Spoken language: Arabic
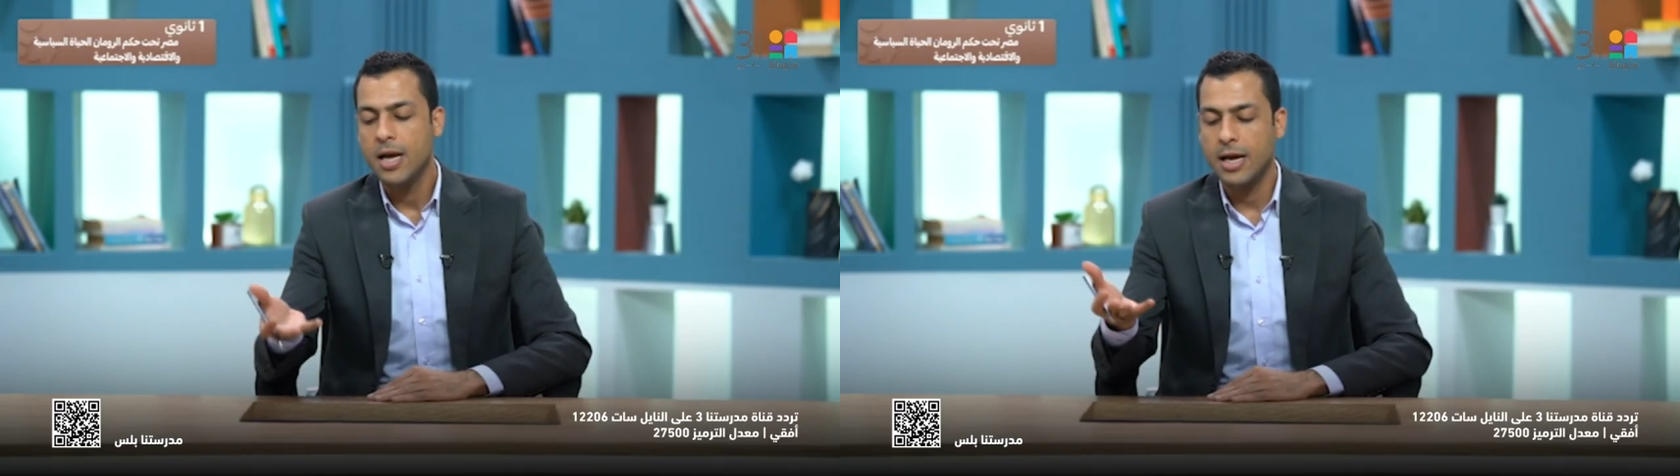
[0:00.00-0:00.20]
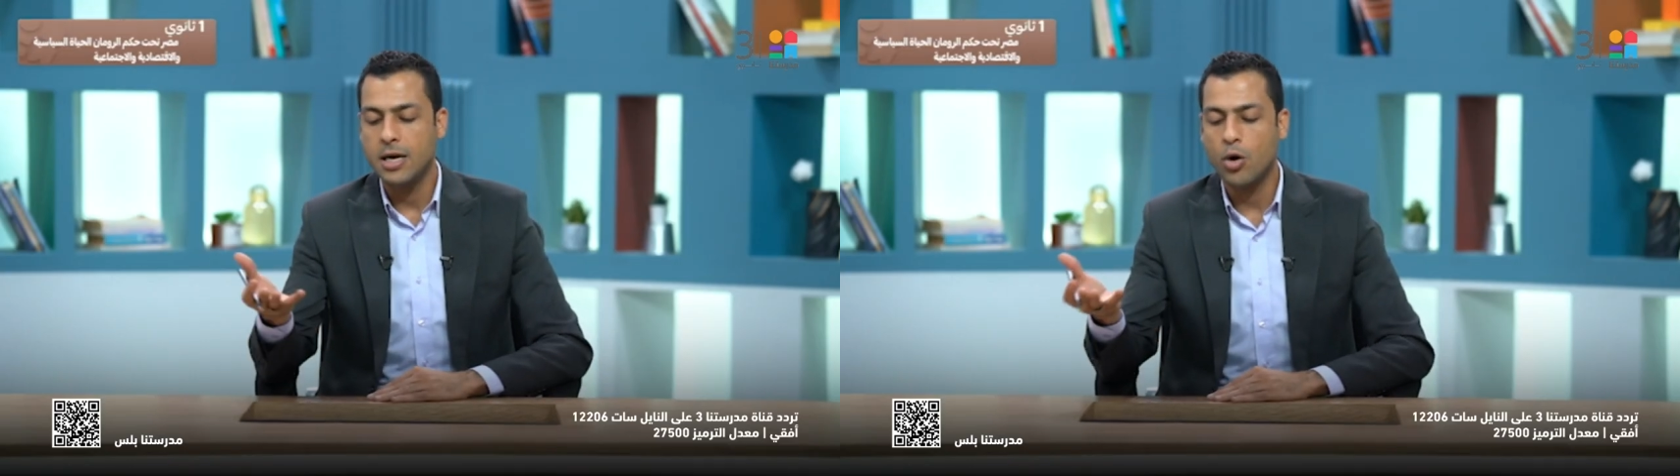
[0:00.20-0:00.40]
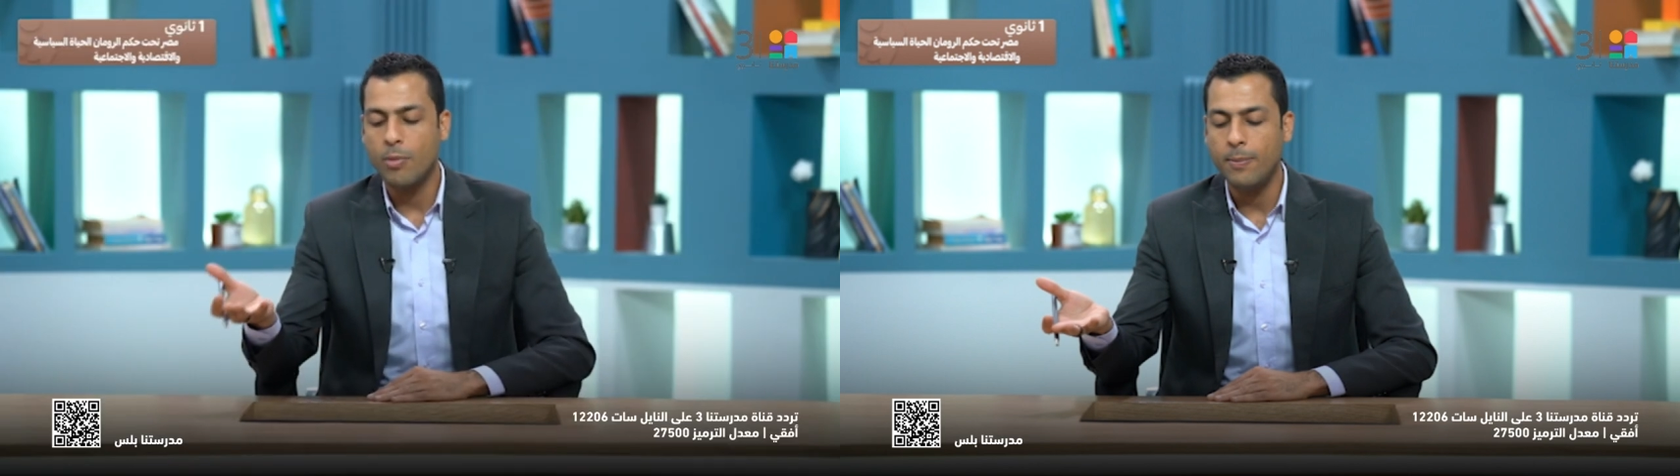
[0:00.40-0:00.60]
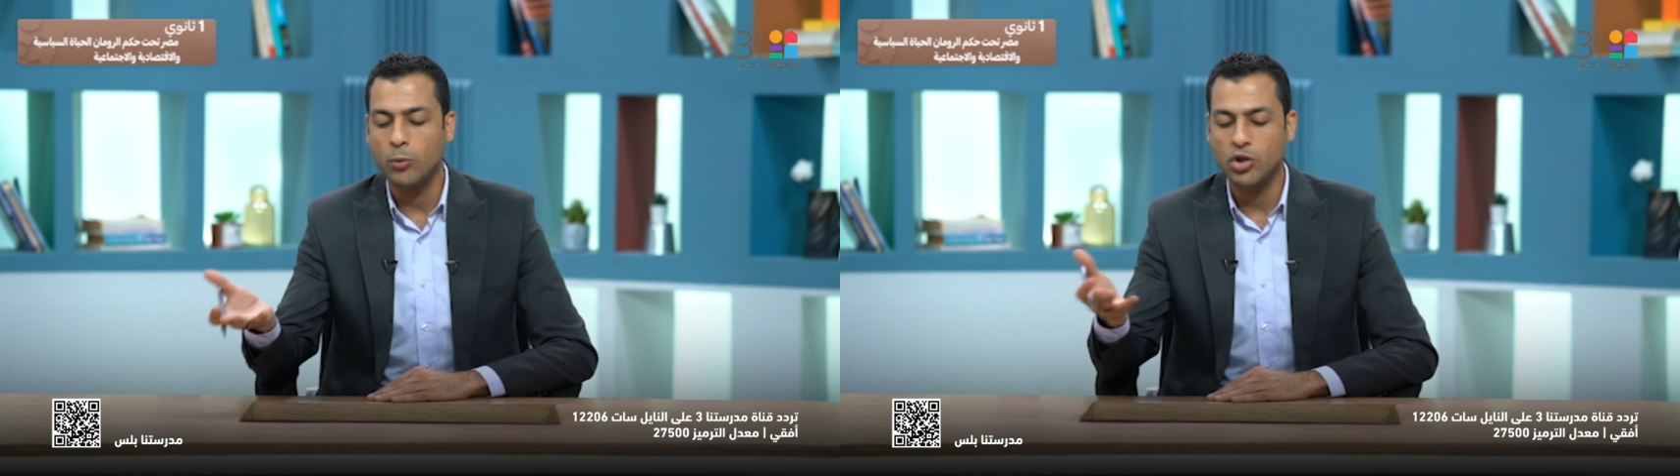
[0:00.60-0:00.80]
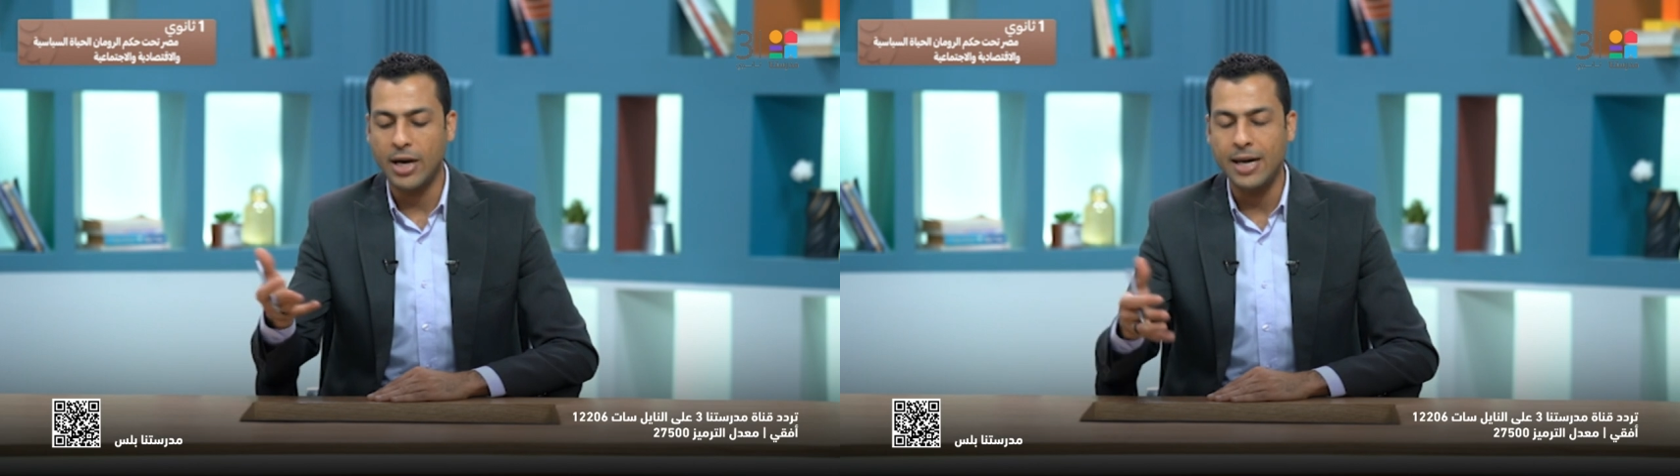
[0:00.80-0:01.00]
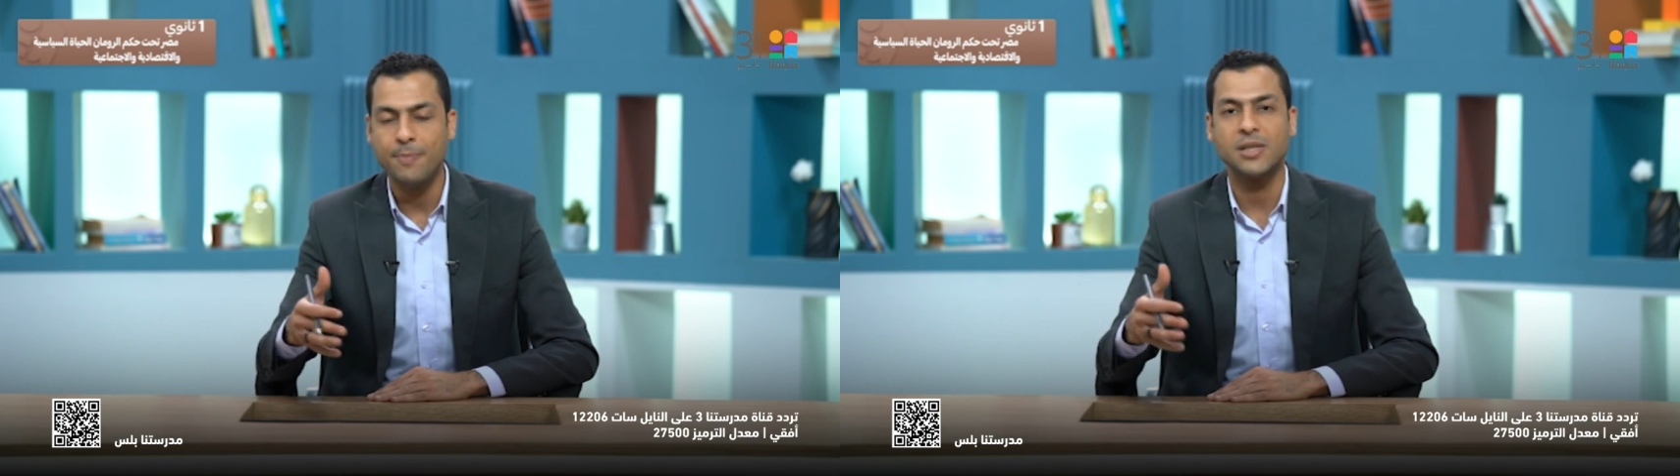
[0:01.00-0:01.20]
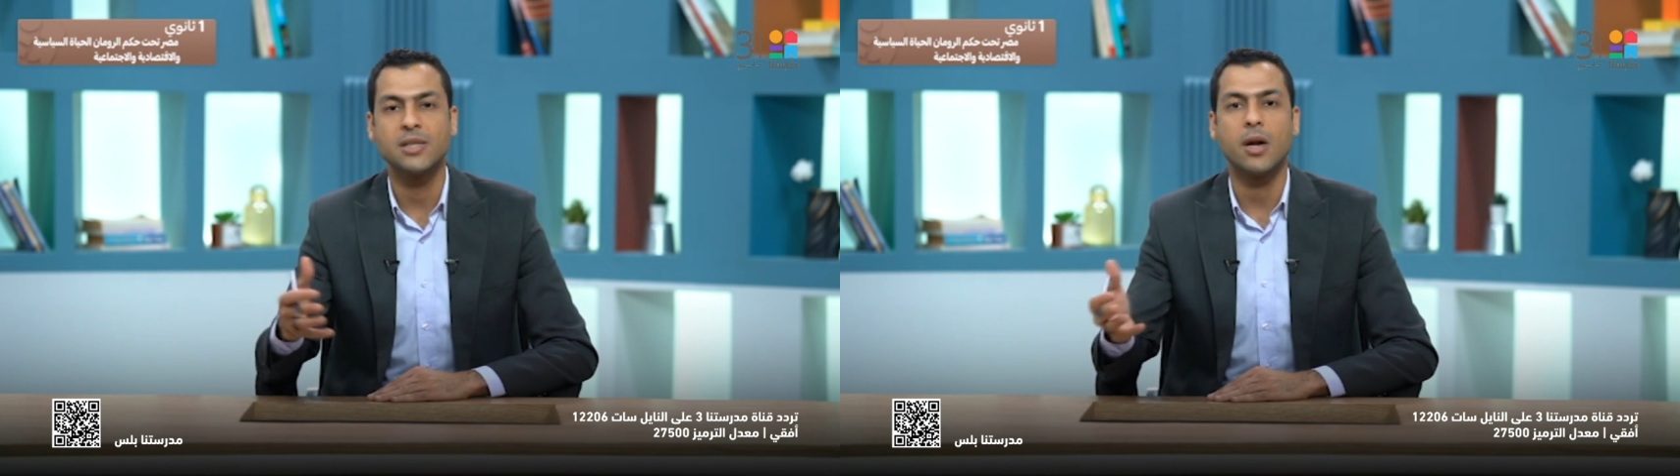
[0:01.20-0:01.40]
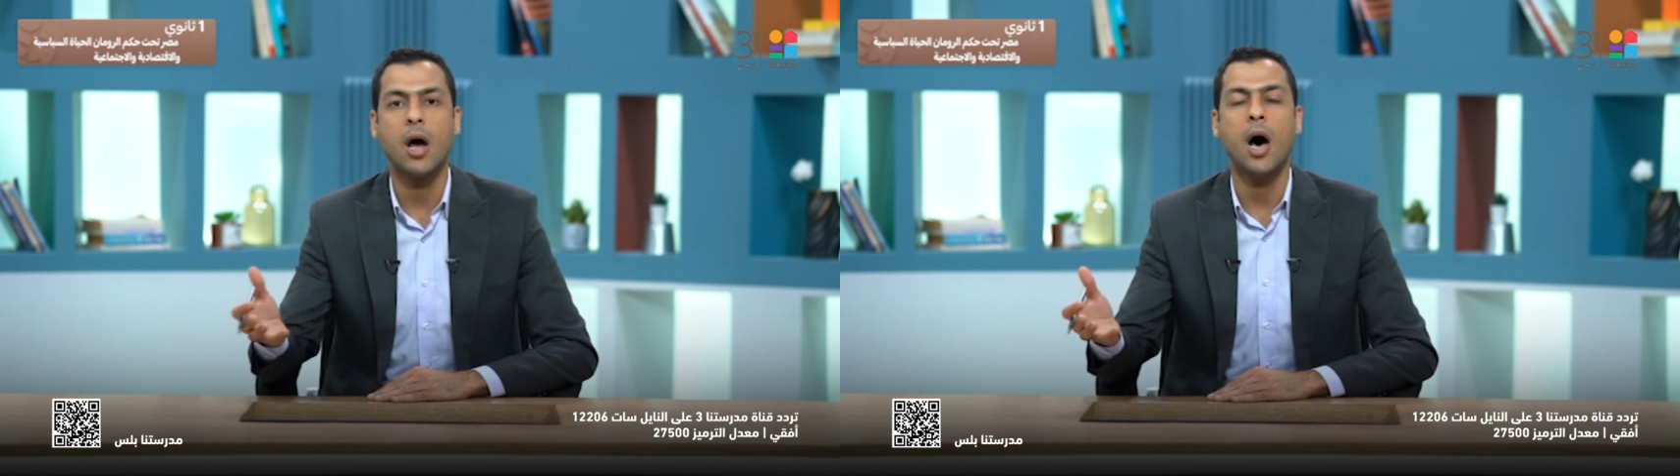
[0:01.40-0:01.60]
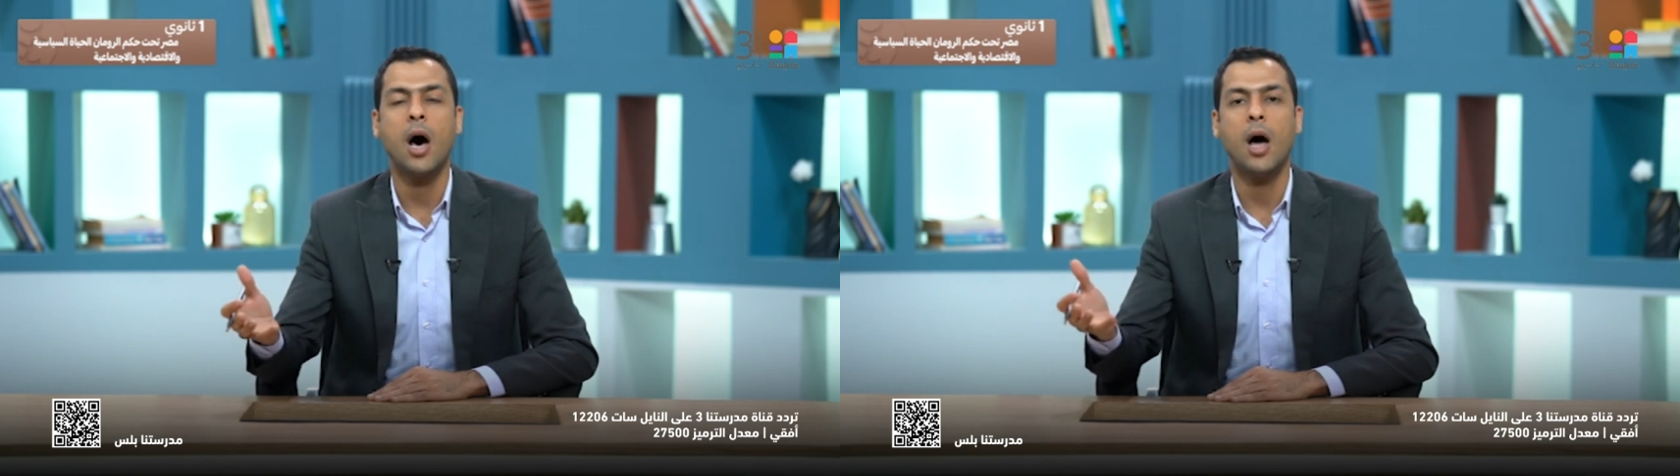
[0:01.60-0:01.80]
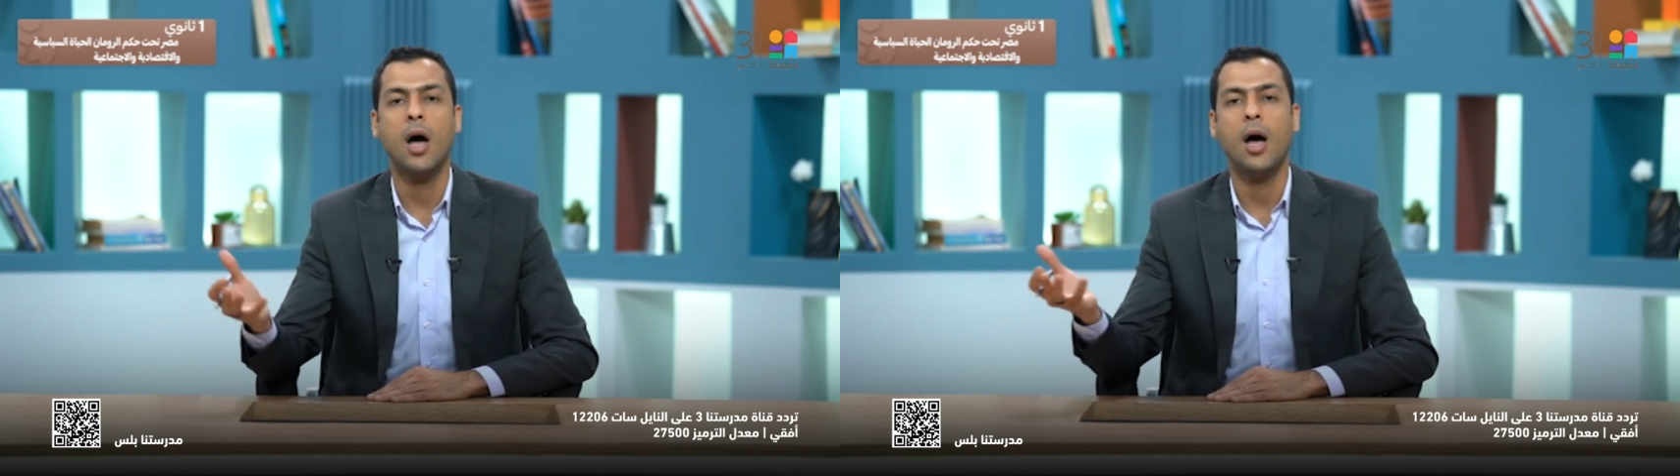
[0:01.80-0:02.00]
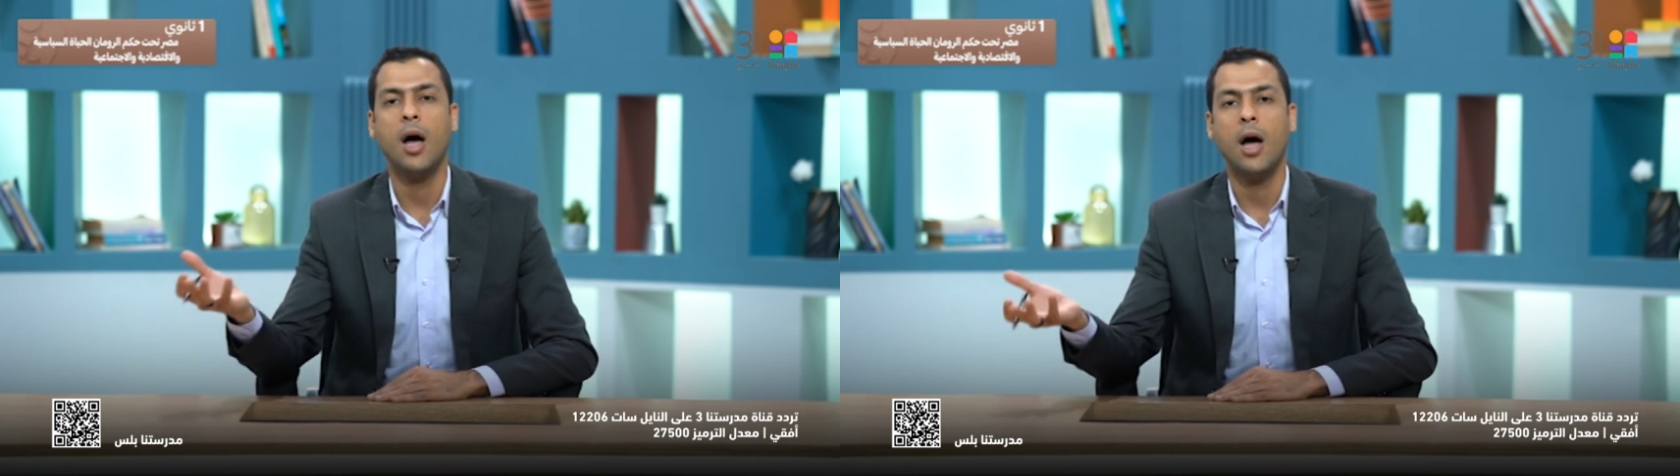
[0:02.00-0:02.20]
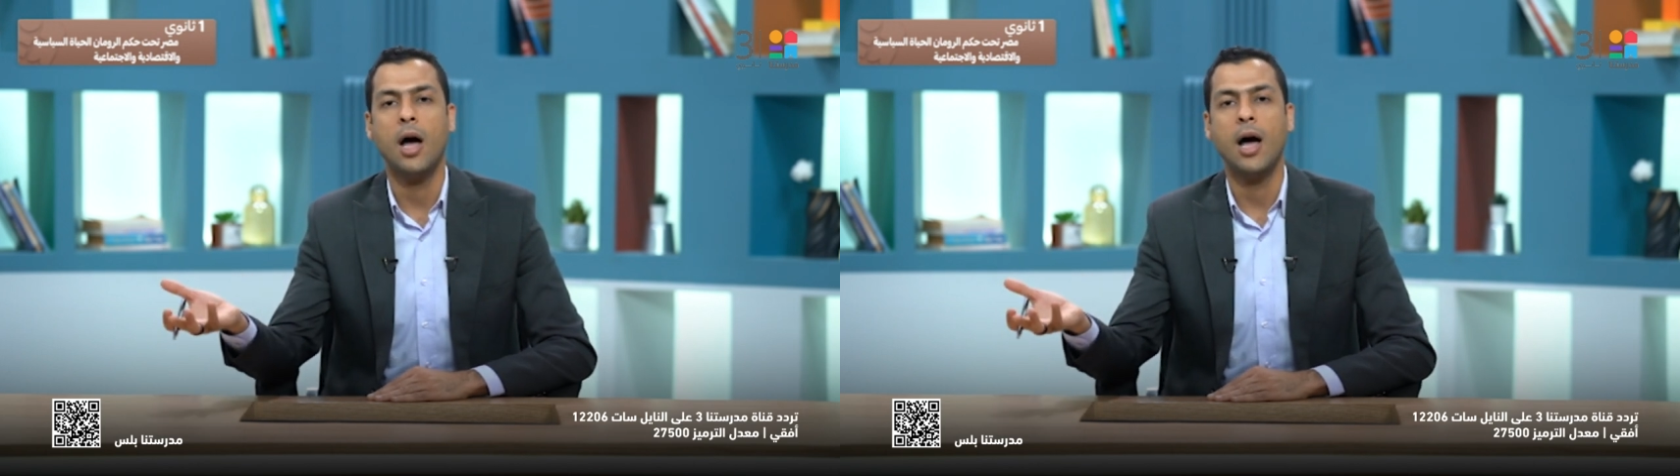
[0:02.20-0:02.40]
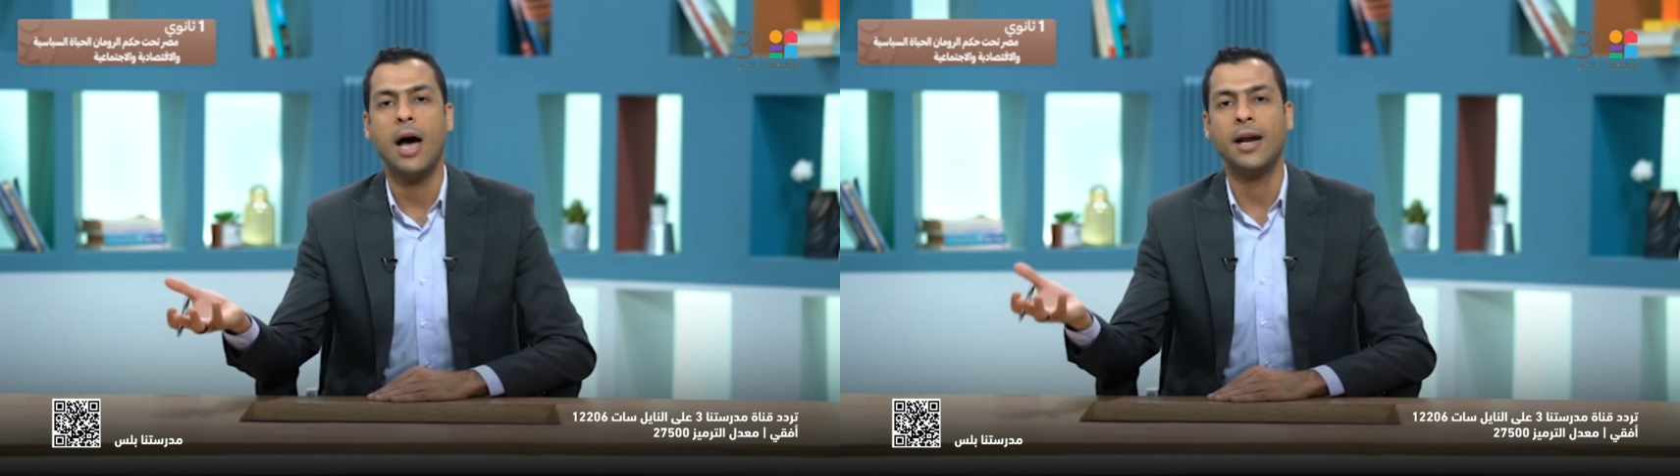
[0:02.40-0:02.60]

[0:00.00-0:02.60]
ان الرومان منشغلين بالزراعه آه، آه،